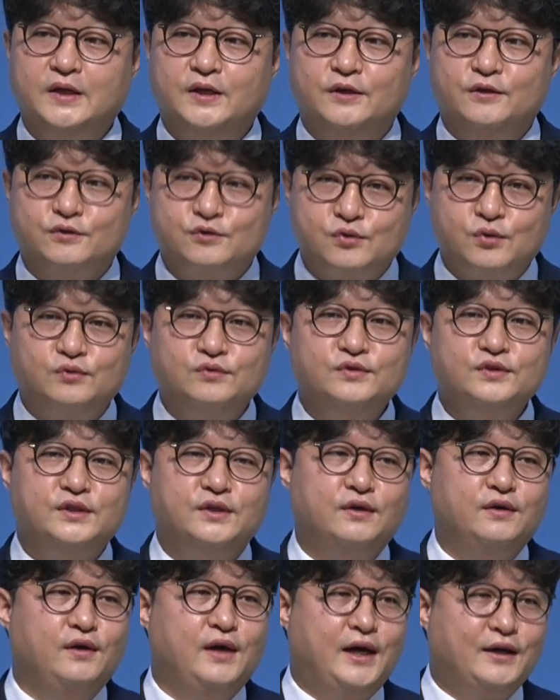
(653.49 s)

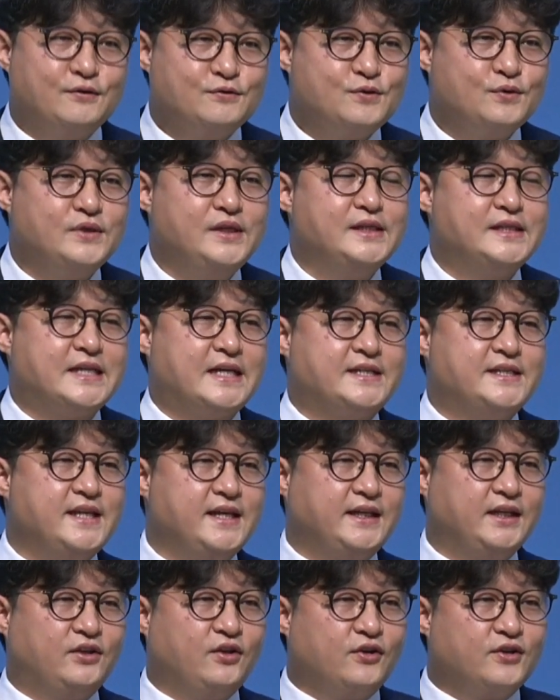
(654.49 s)
종은요 하루 종일
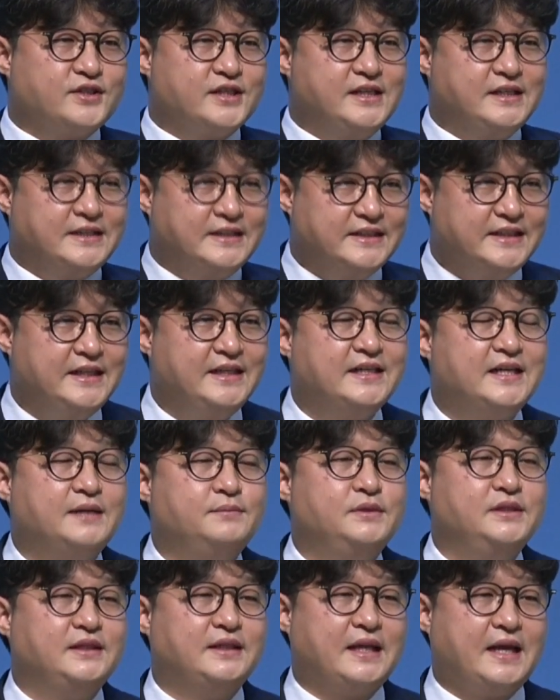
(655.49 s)
자신에게 떨어질 그
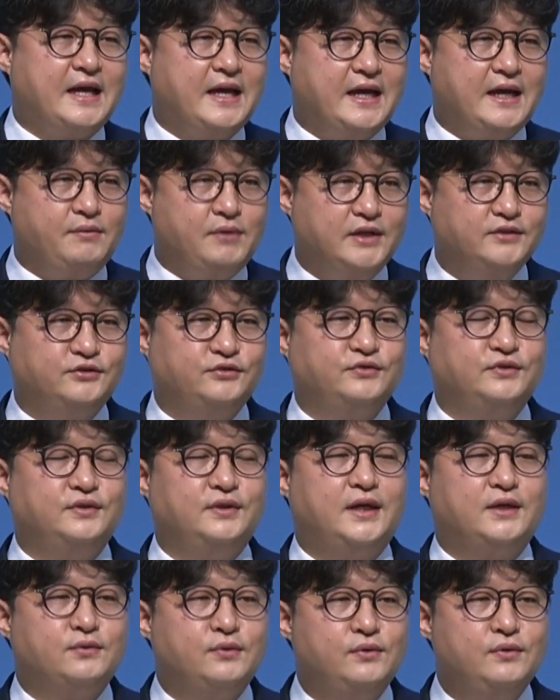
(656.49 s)
일감을 다
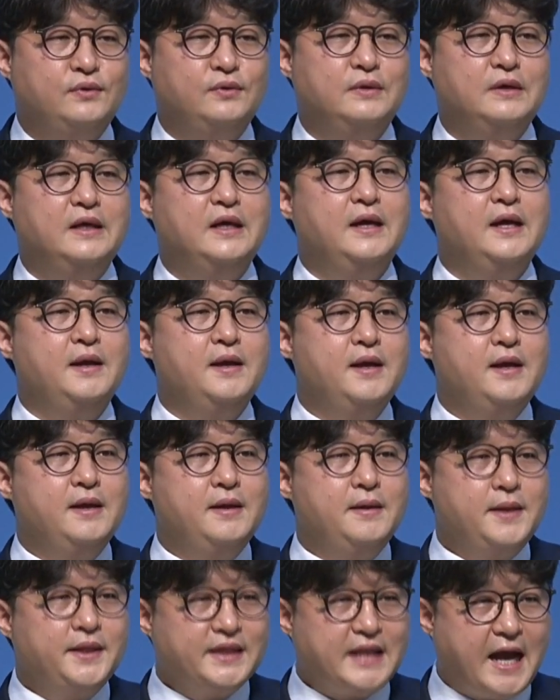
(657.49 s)
완수하고
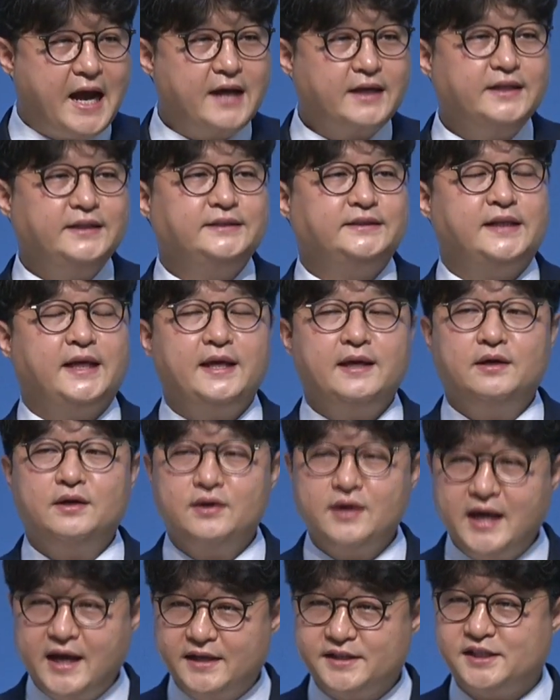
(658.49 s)
날이
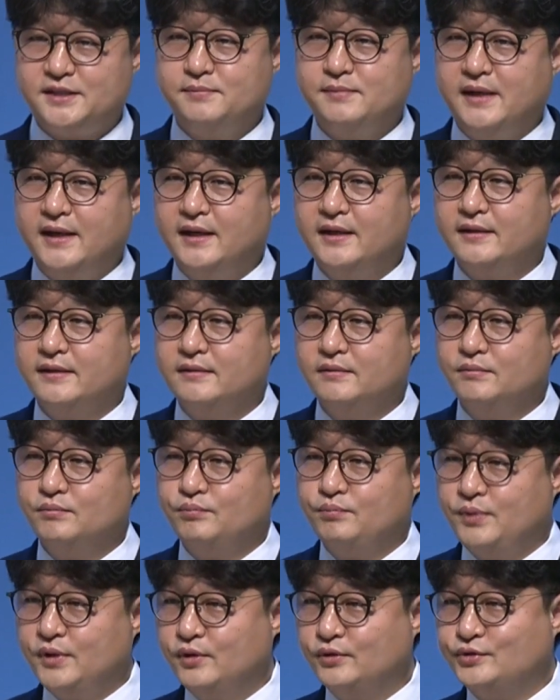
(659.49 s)
새어야지만
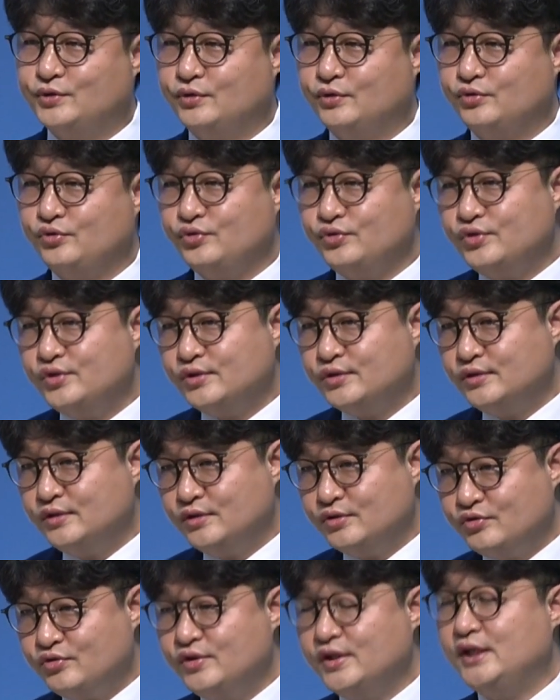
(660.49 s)
비로소
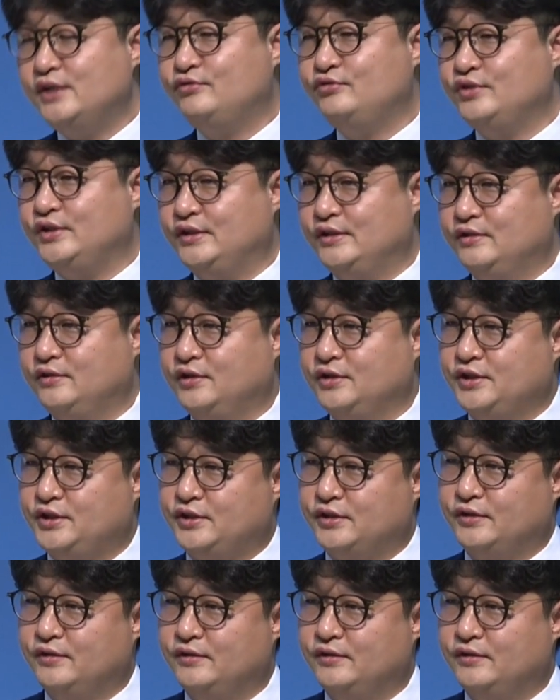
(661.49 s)
휴식을 취할 수 있는 것이죠.